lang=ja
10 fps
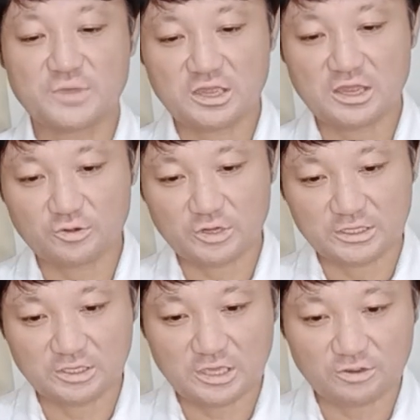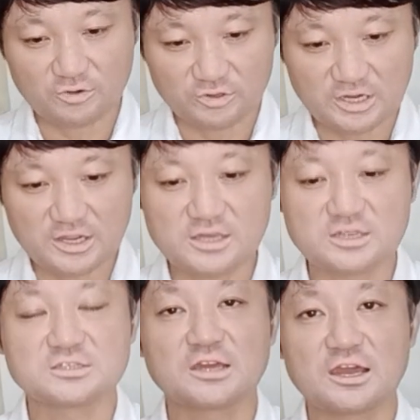まあ、結結構高い
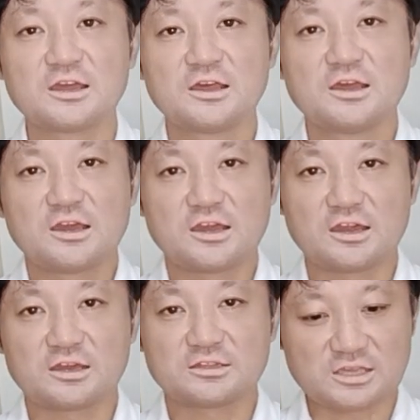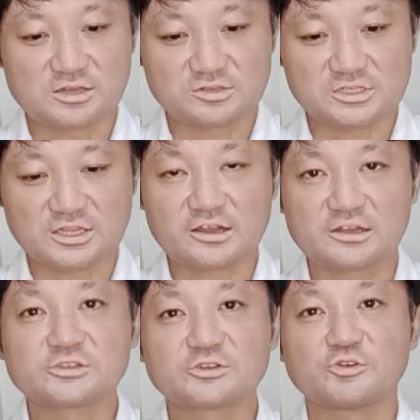率で、えー、出ているんじゃない
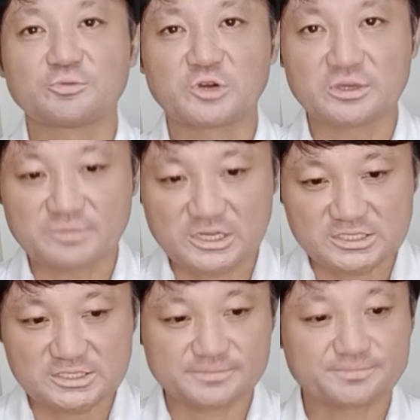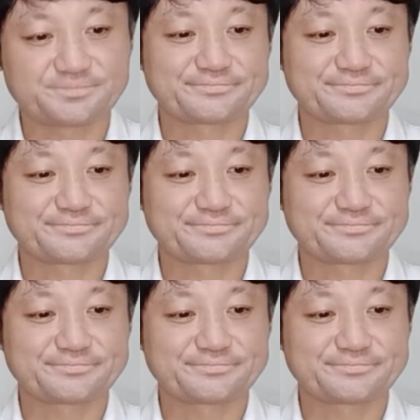かなと思います。